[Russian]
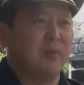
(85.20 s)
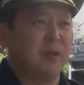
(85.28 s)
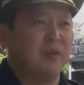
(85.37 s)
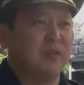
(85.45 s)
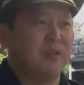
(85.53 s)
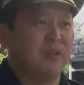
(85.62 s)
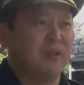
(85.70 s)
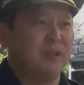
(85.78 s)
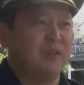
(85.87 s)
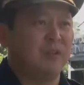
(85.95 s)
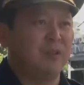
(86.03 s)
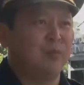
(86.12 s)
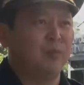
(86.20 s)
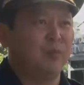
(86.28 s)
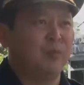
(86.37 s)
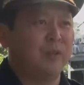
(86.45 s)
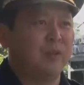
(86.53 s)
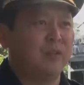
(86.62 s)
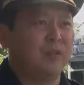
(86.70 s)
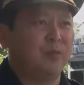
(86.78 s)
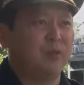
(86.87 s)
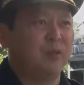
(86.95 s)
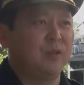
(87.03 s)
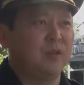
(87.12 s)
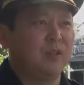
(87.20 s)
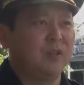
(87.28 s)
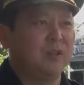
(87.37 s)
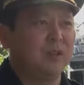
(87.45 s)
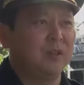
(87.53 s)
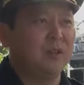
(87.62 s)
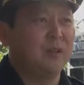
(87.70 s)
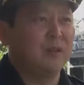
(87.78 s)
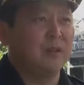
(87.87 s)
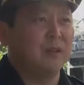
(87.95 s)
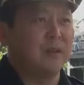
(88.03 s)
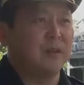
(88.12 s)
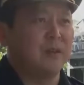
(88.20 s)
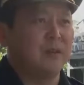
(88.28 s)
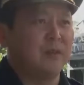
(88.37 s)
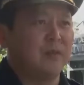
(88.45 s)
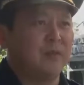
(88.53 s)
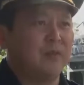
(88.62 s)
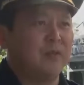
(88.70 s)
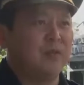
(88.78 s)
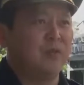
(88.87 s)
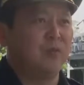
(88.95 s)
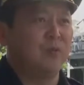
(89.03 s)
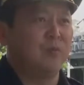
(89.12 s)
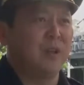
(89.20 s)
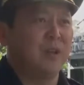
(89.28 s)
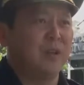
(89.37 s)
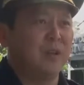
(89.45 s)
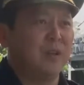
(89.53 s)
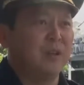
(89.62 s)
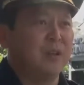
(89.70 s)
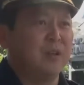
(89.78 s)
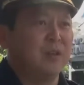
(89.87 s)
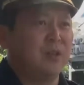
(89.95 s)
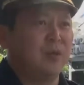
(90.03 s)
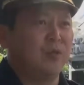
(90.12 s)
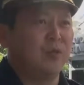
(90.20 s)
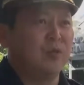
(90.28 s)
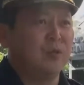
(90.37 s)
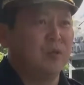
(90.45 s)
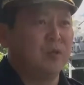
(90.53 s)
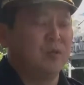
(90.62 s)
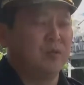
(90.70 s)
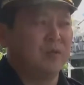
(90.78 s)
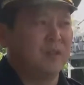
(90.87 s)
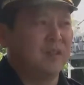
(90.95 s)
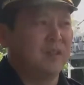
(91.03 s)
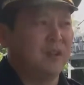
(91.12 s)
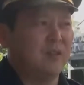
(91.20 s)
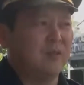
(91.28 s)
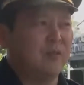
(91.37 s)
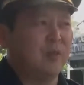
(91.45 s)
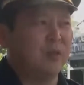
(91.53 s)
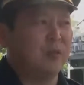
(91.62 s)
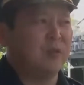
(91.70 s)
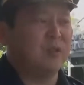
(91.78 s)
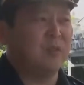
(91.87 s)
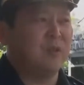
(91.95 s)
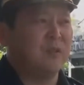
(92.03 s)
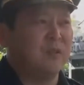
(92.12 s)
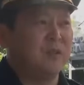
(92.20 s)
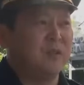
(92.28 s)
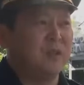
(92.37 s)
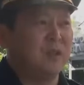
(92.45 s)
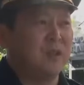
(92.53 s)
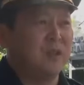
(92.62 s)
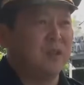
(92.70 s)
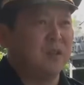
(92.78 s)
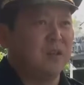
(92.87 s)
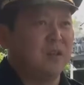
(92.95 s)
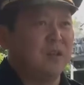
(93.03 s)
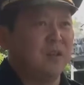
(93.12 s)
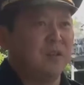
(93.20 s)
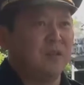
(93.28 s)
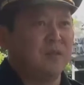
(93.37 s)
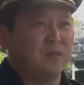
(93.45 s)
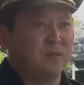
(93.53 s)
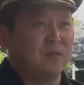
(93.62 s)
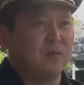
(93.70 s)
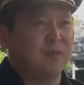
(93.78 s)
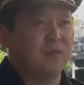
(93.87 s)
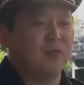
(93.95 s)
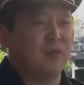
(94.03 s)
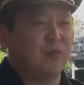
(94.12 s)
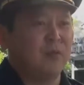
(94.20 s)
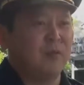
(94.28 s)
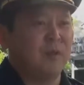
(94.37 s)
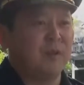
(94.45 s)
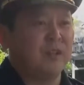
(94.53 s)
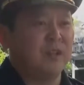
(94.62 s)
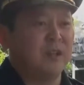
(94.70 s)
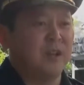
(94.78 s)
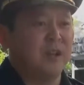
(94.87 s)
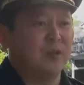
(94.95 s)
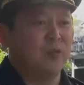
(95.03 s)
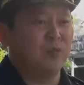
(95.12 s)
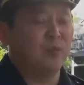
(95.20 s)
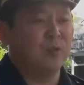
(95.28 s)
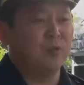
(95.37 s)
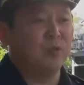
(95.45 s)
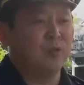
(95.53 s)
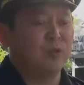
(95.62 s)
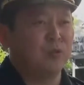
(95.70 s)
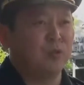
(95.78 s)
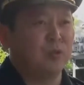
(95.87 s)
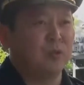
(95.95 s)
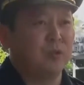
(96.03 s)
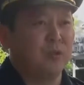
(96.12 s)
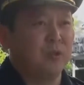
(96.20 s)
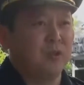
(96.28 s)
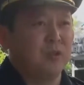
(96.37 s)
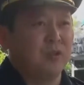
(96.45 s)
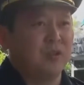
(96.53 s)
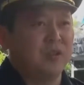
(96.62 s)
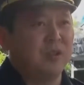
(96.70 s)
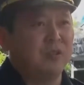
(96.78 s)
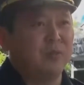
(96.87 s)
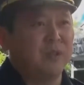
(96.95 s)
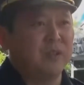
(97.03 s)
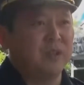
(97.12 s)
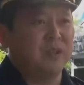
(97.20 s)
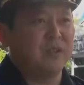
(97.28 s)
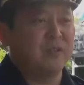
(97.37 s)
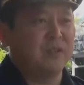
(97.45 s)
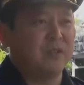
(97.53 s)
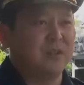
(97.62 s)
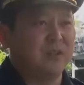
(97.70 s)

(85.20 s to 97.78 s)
проведения разведки подъездных путей техники, э, вездеход марки «Трикол» застрял в болотистой местности и в ходе пожара огнем был уничтожен. Жертв и пострадавших